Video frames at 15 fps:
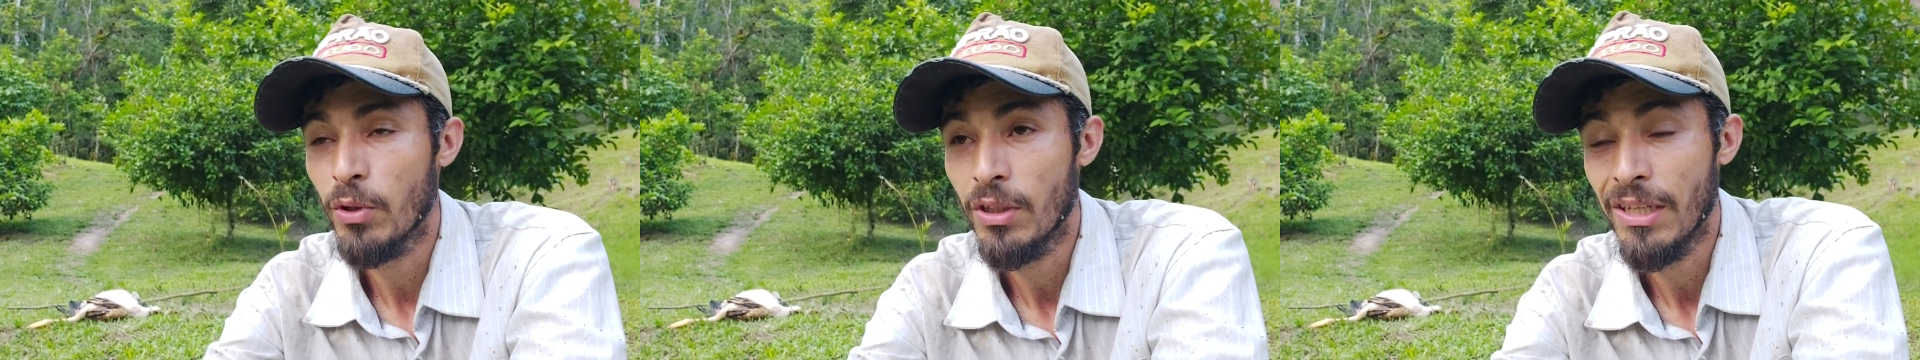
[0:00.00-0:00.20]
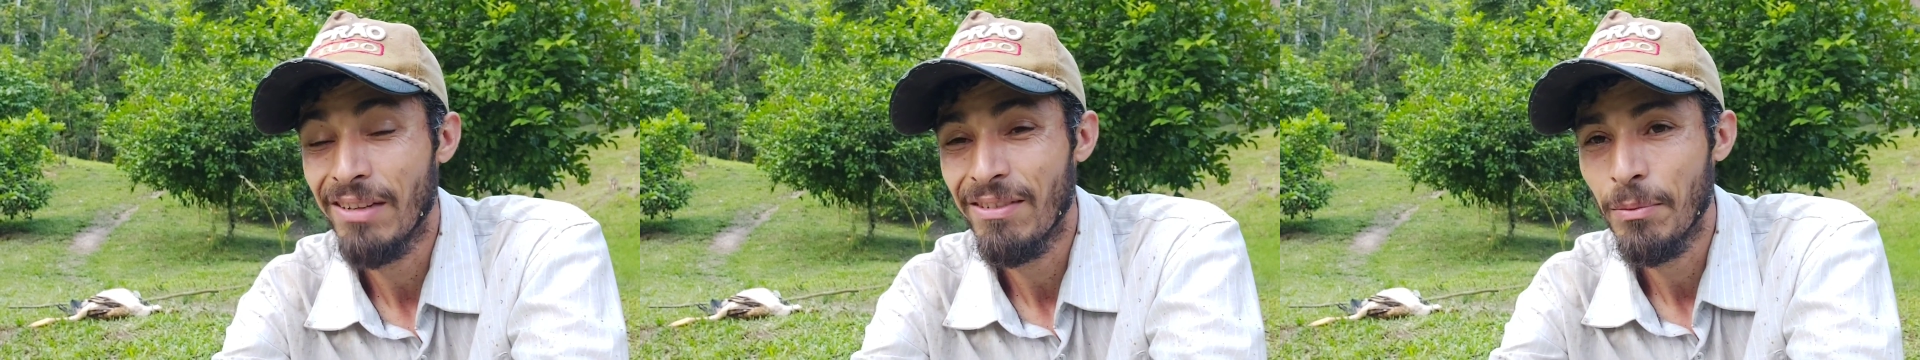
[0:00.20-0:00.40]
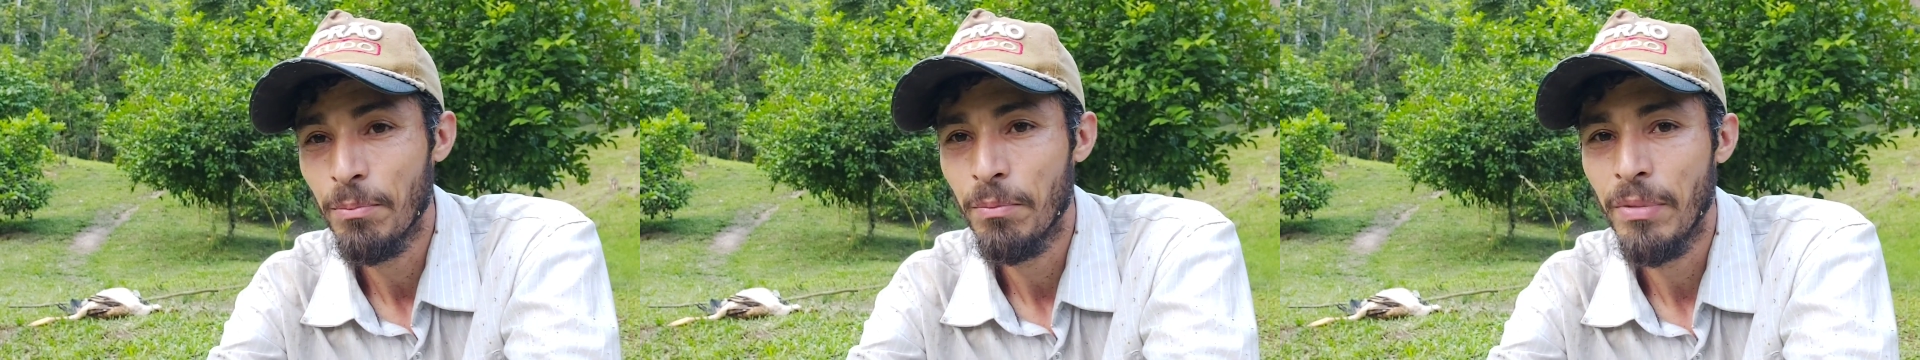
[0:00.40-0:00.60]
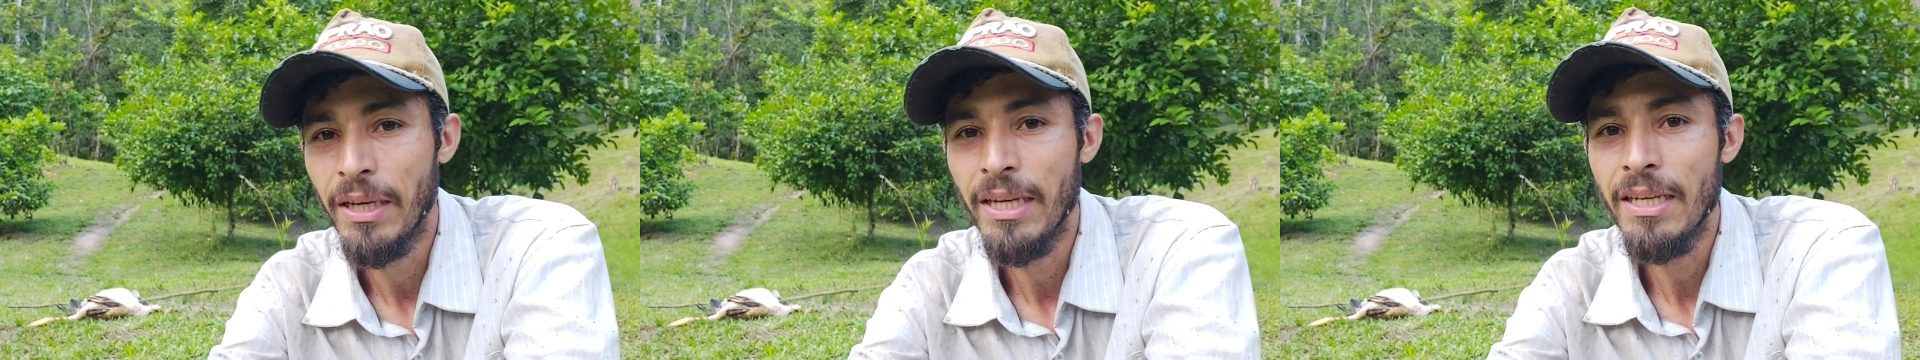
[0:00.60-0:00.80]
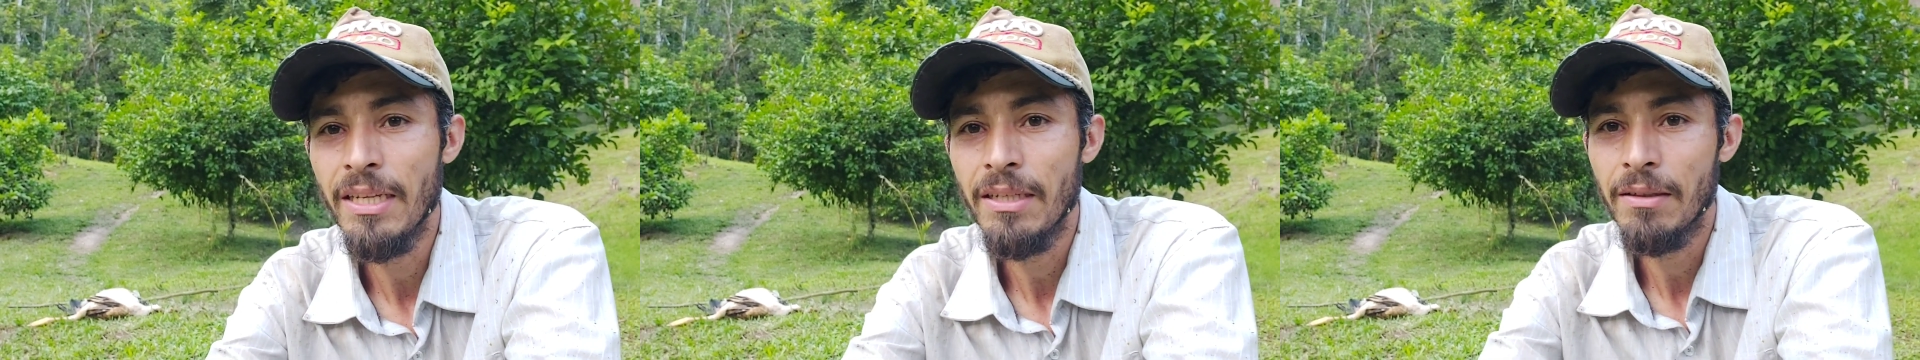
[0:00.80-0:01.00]
porque estava
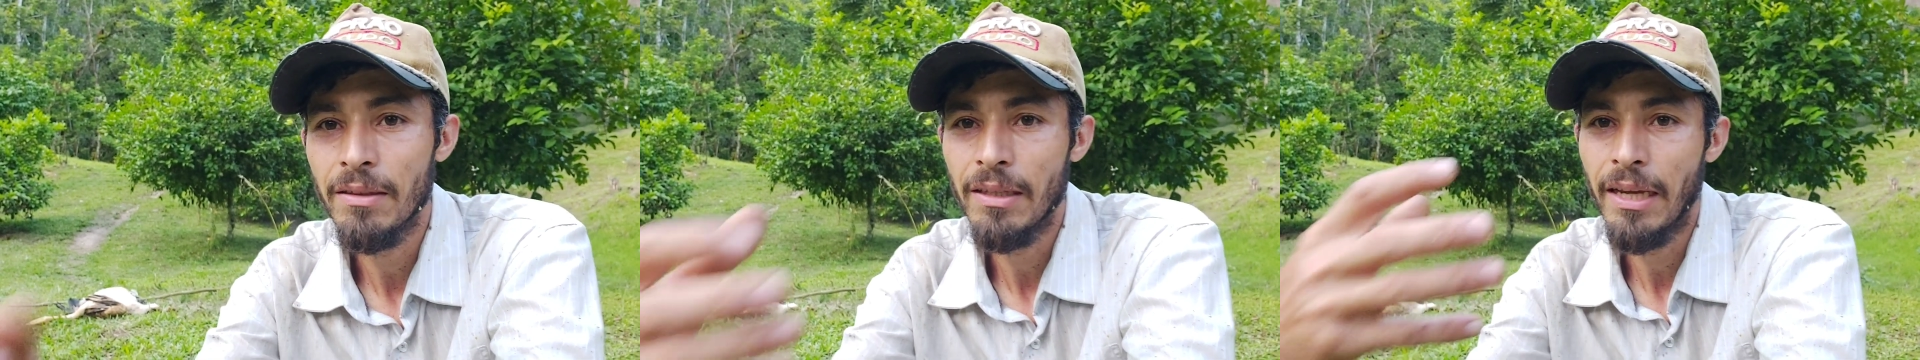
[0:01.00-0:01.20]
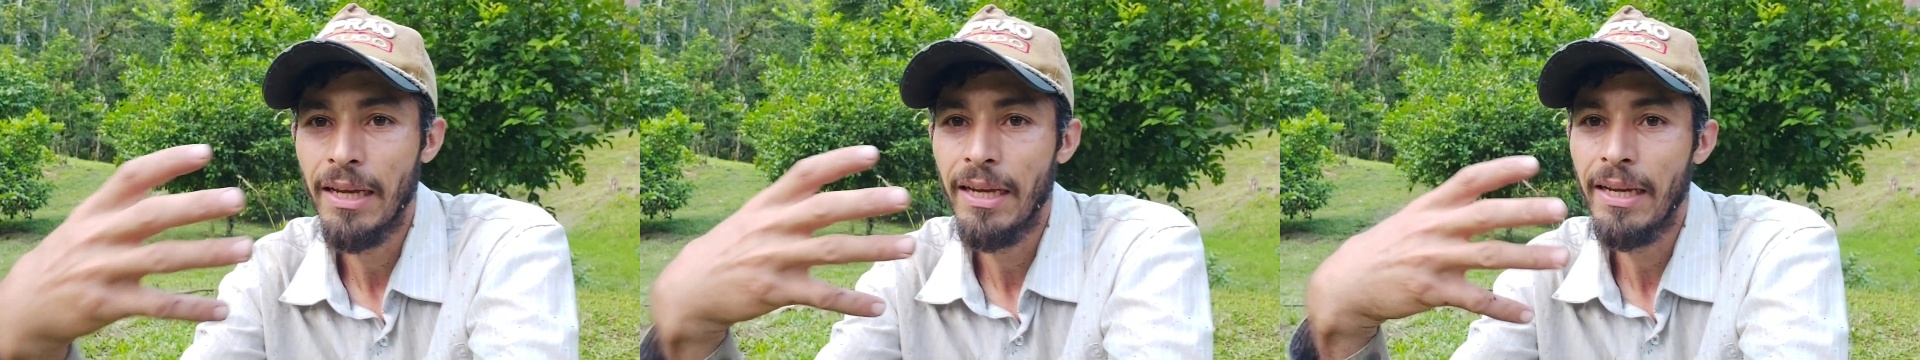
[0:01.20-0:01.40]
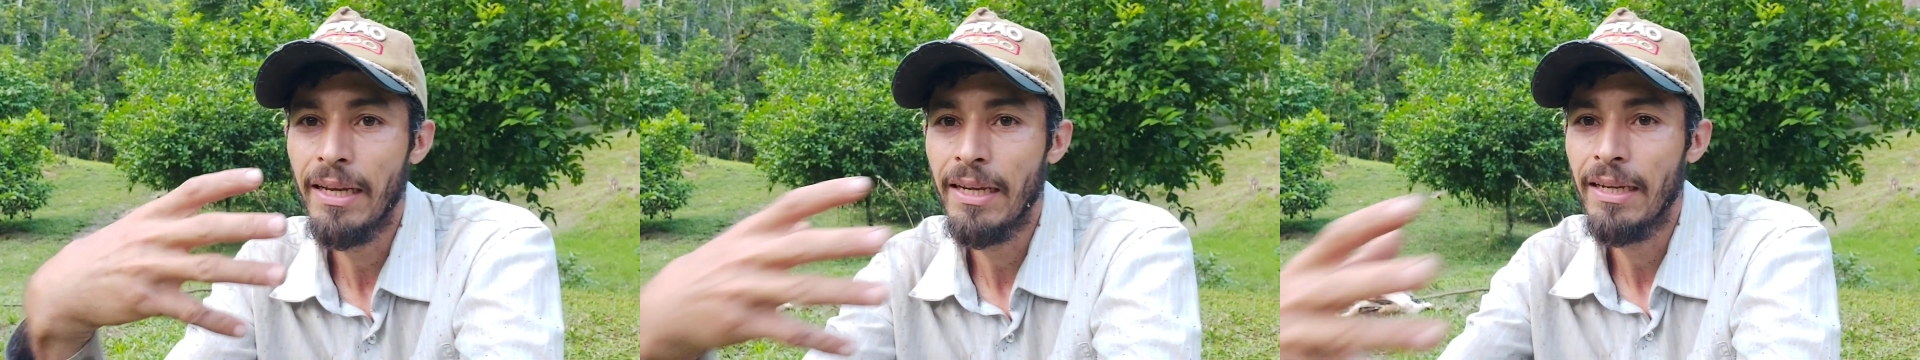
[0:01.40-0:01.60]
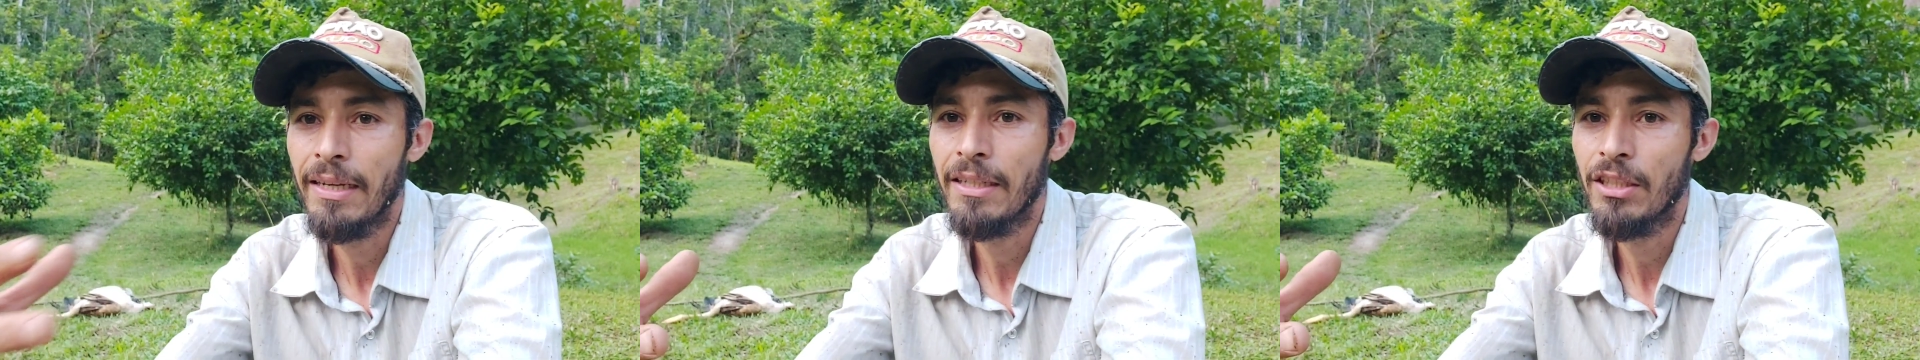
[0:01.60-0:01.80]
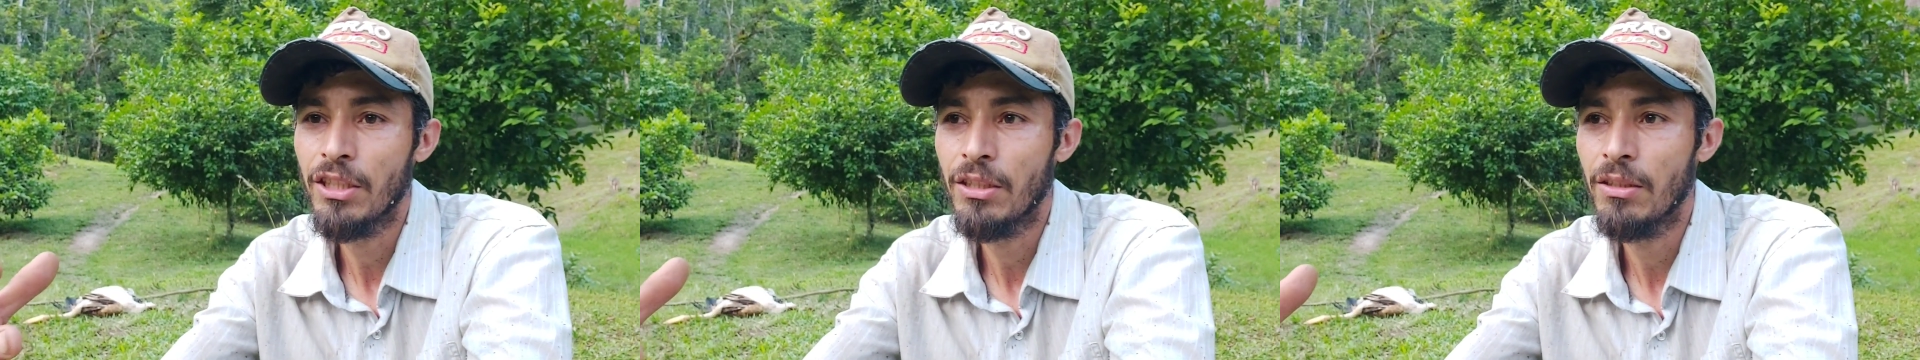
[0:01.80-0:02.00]
bem é,